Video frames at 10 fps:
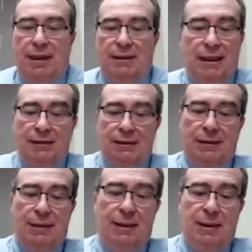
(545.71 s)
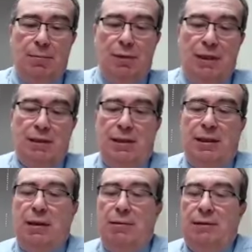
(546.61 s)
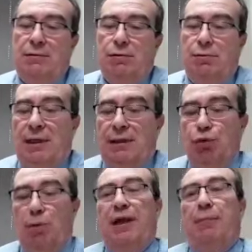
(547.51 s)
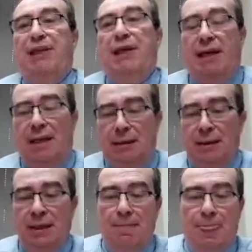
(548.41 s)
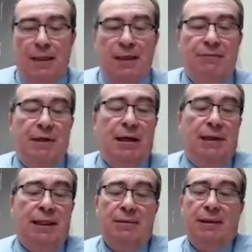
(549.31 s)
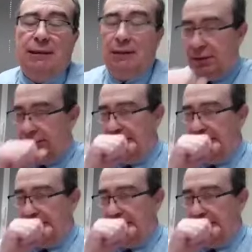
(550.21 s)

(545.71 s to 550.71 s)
las clases en la academia se iniciaban sobre las 9 de la mañana, y finalizaban